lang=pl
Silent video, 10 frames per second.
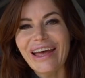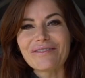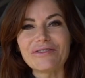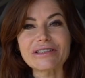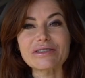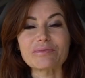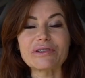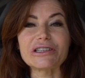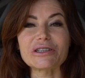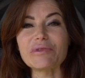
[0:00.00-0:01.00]
Więc
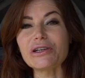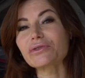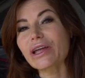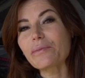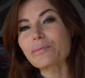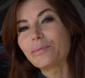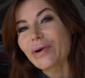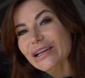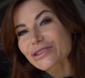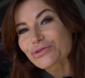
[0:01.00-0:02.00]
będziecie mieli tutaj
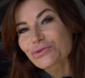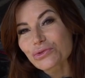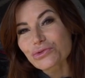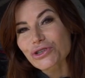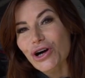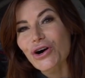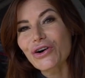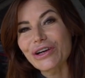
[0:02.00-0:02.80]
bardzo dużo